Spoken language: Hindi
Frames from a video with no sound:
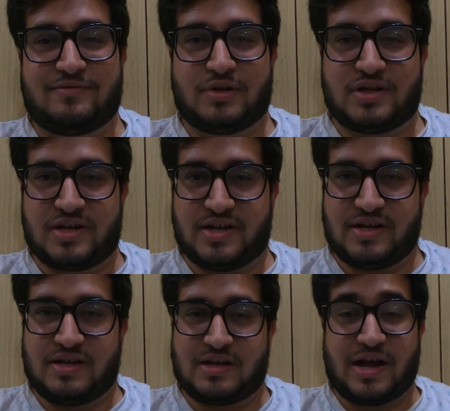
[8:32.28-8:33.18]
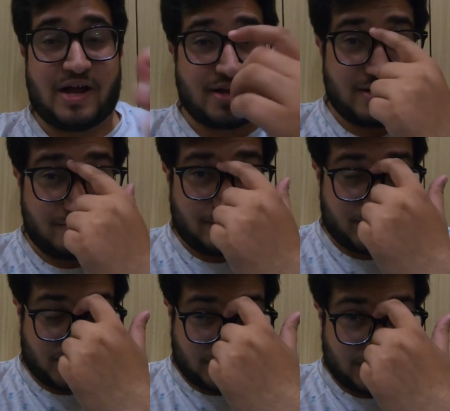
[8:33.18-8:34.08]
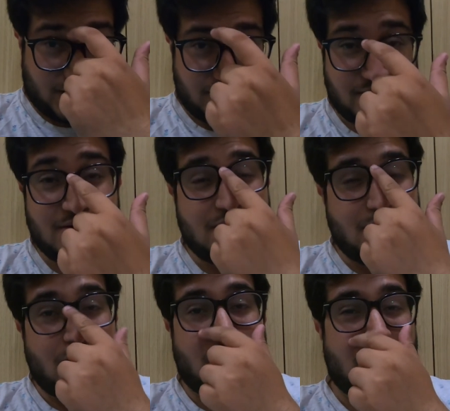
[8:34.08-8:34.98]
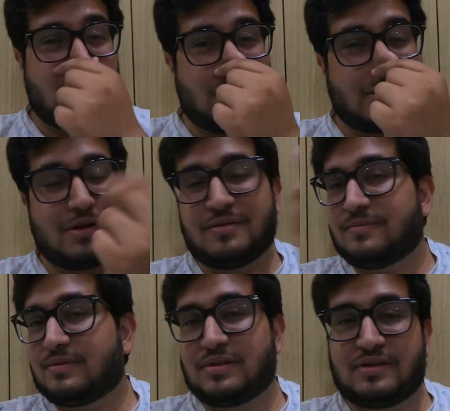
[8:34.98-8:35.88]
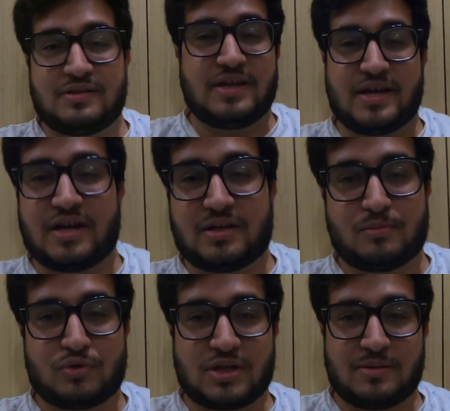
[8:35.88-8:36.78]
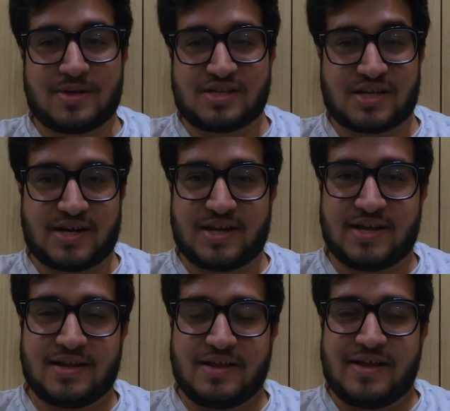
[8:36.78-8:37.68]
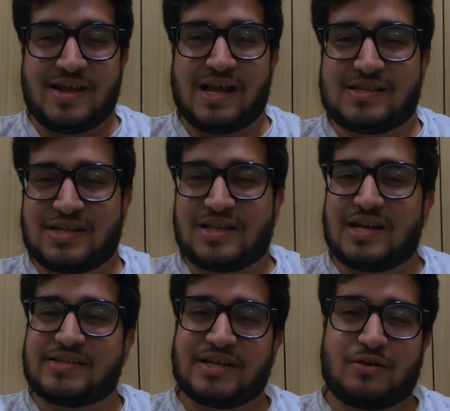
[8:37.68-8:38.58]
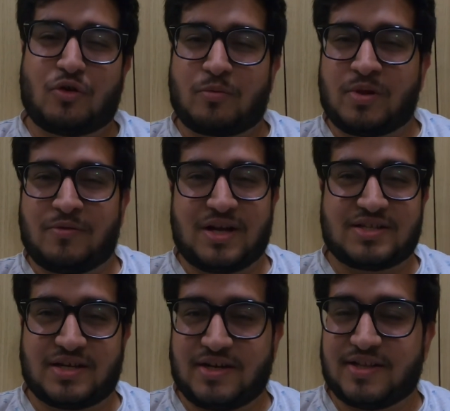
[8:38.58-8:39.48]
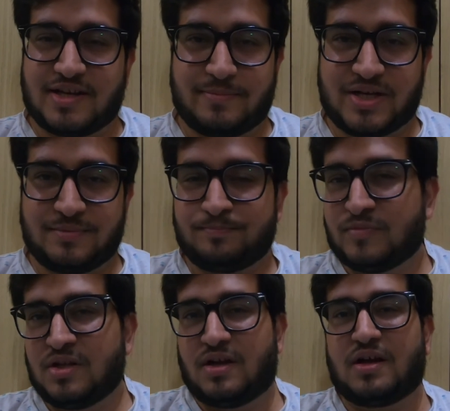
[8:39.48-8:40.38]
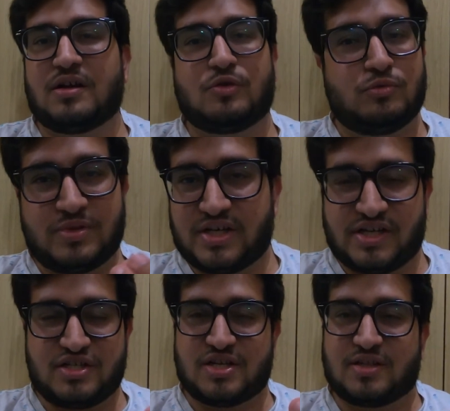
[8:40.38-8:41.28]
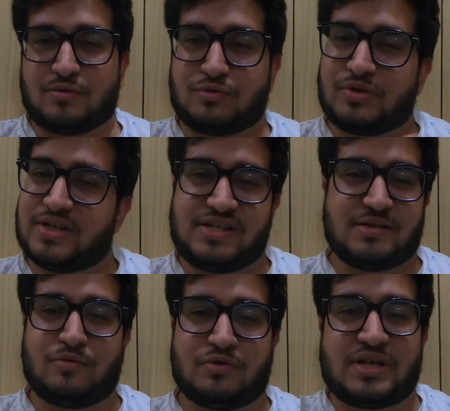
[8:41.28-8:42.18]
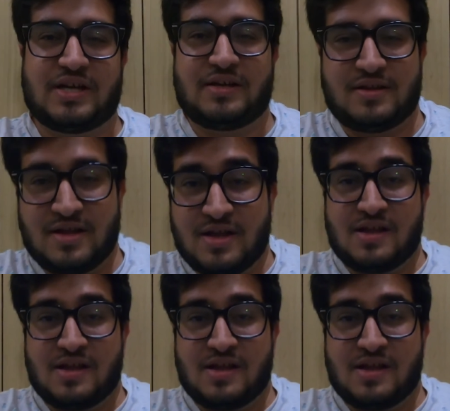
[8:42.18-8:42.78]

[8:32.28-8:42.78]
फॉर द डे आ गए वापस घर और डे ख़त्म होता है हमारा संडे ऐसा था ऐसा नॉर्मल वाला संडे था हमारा अगर घूमने नहीं जाता हूँ तो यही सब होता है